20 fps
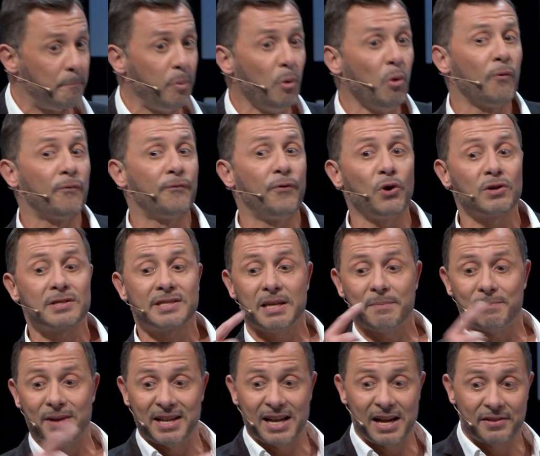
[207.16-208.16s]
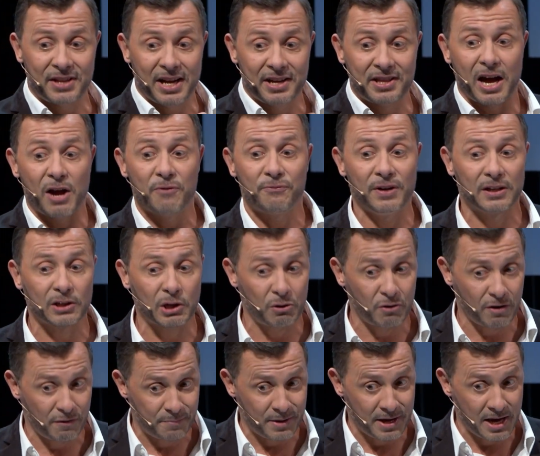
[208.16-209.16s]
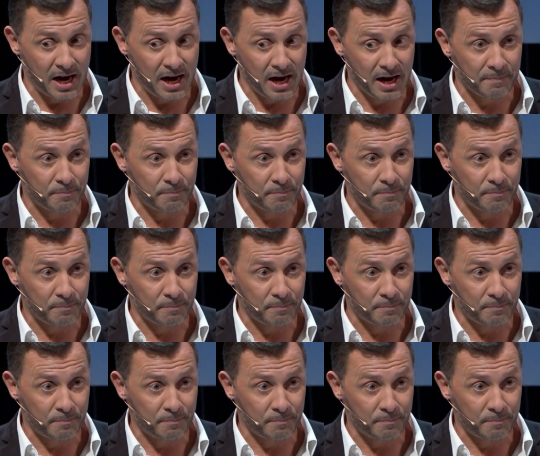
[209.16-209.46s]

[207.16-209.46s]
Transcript: pour forcer Ben Laden à infiltrer le FBI,